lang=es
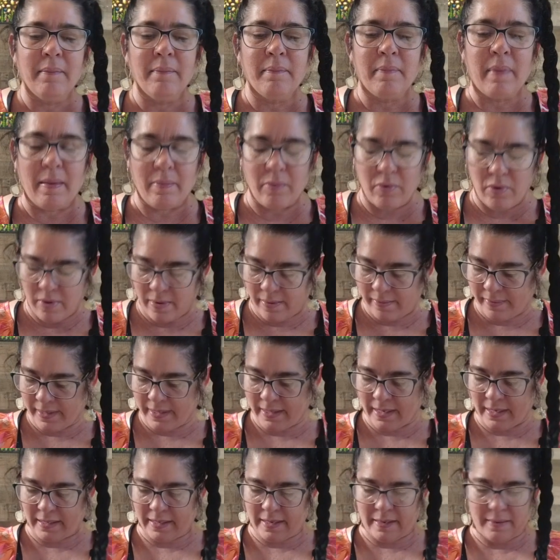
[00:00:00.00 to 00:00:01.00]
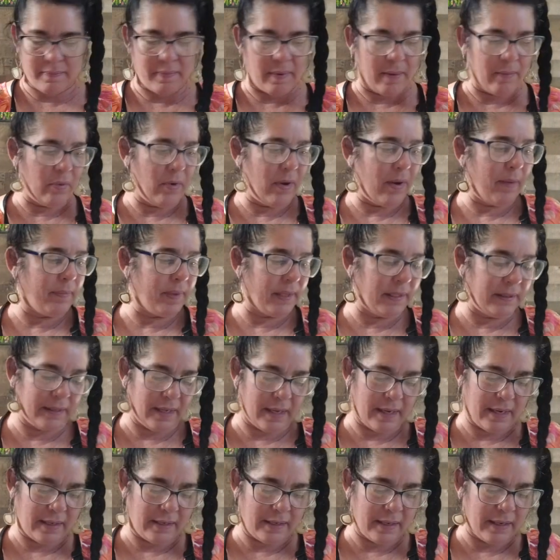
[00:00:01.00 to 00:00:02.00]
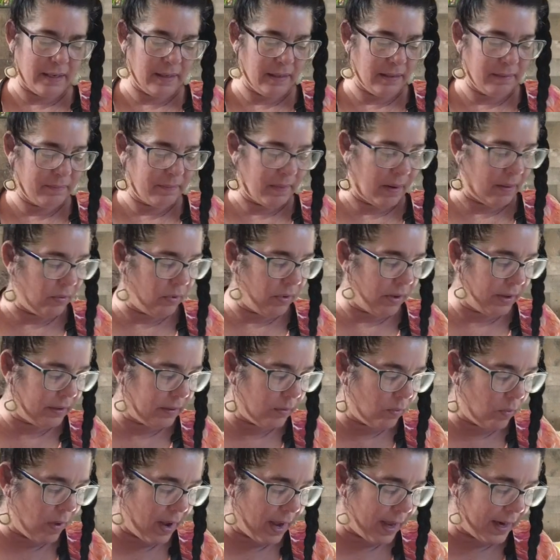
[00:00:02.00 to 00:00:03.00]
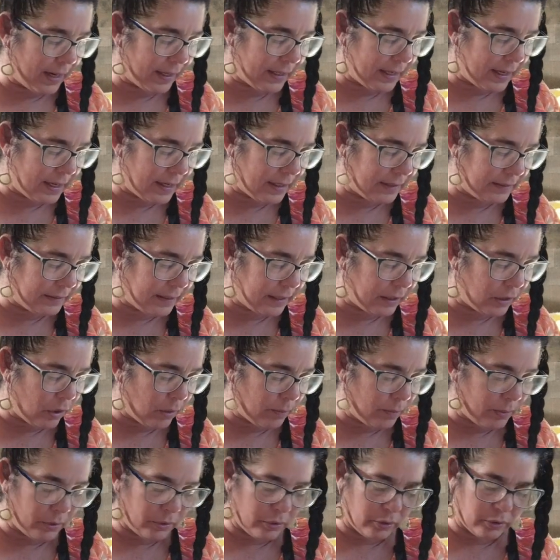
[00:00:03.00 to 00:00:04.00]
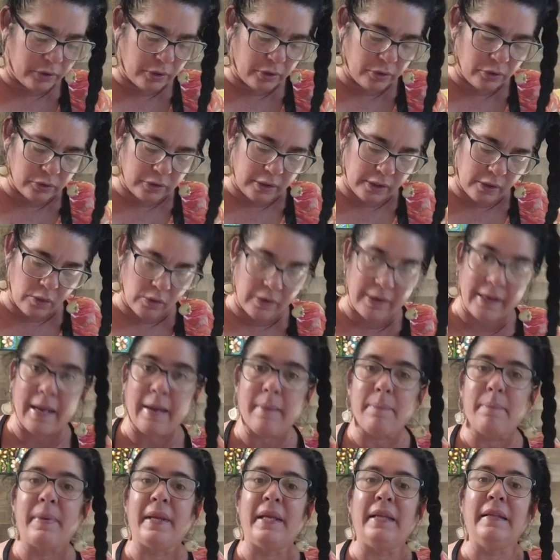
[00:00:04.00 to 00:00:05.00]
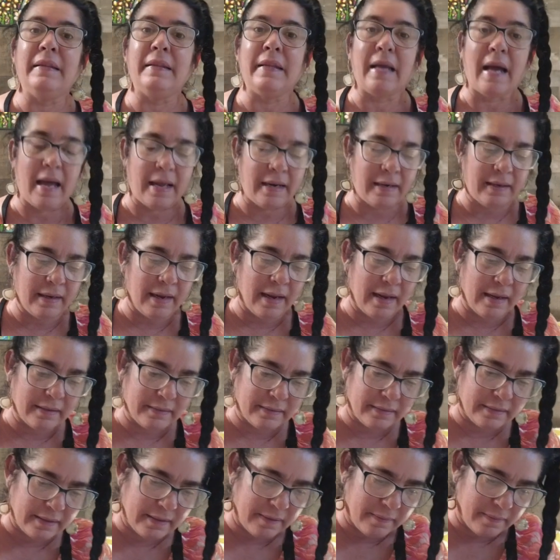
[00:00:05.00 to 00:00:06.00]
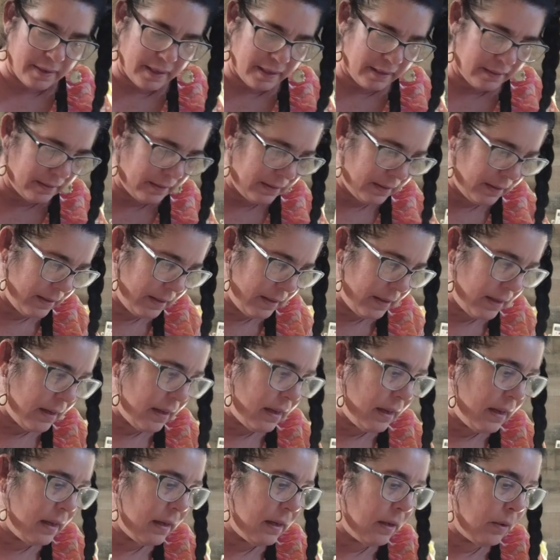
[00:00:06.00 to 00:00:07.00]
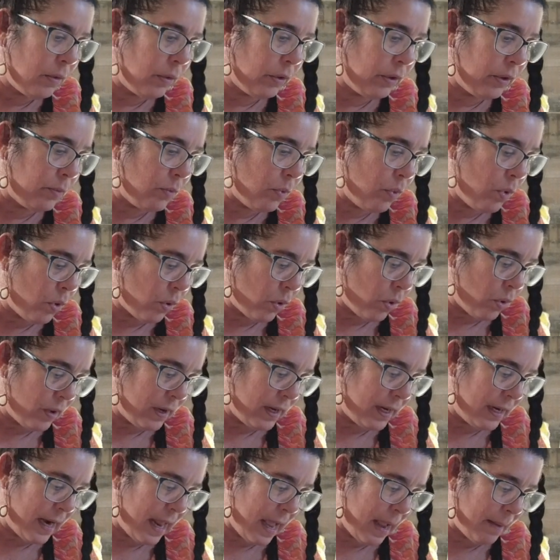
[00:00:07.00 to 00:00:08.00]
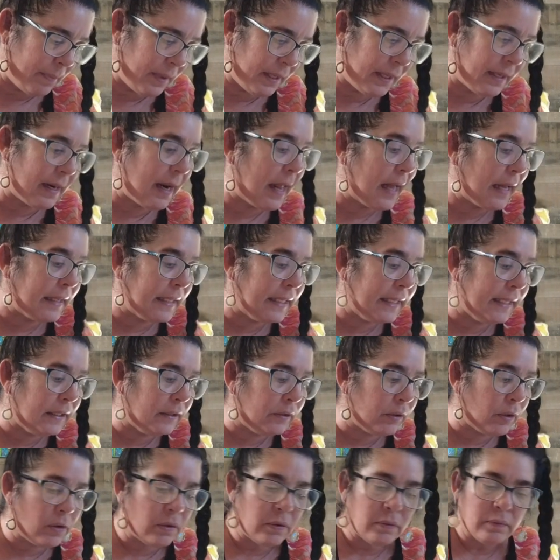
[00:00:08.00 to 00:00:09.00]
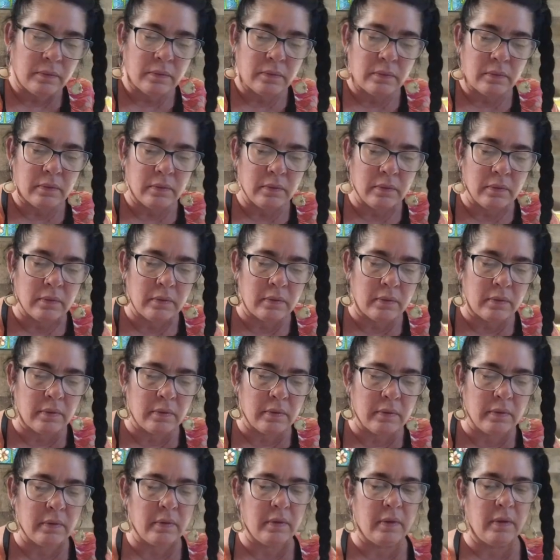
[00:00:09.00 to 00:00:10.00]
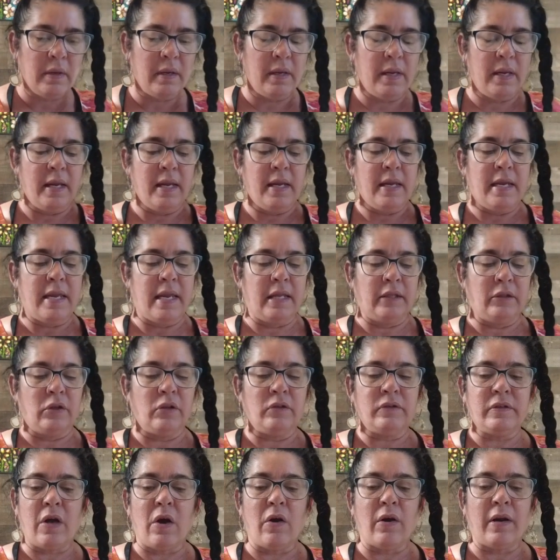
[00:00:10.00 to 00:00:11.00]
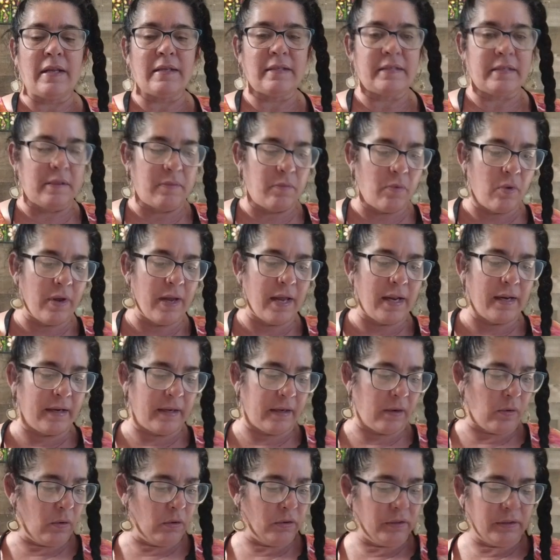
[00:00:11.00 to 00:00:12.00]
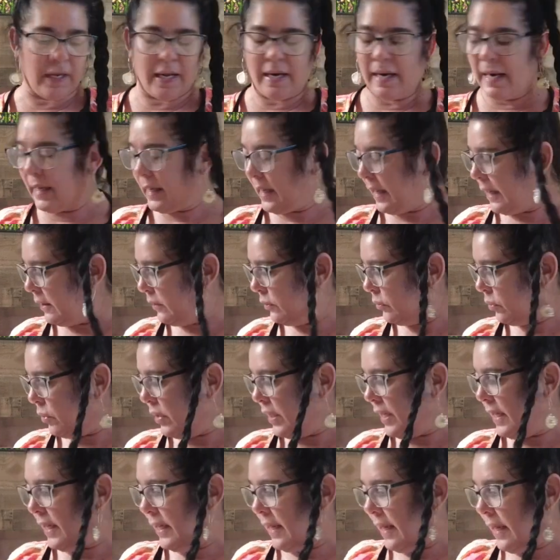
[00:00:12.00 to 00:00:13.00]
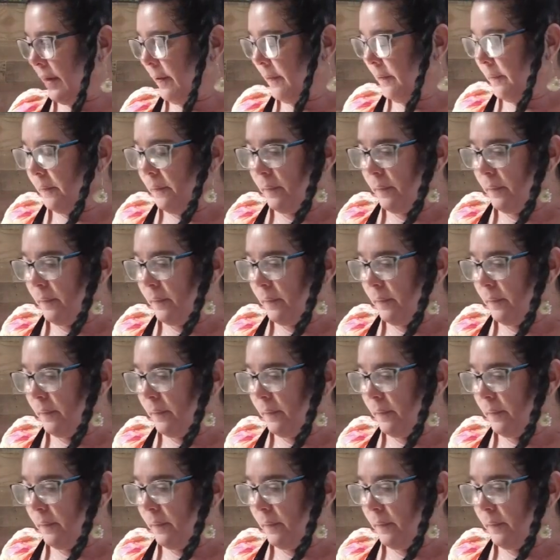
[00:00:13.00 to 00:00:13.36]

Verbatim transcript: vamos a ver aquí, vamos a pintar aquí, vamos a dibujar aquí el interior por donde yo tengo que pintar, así ve, lo dibujo con el lápiz clarito y entonces ahora sí voy a recortar la cartulina,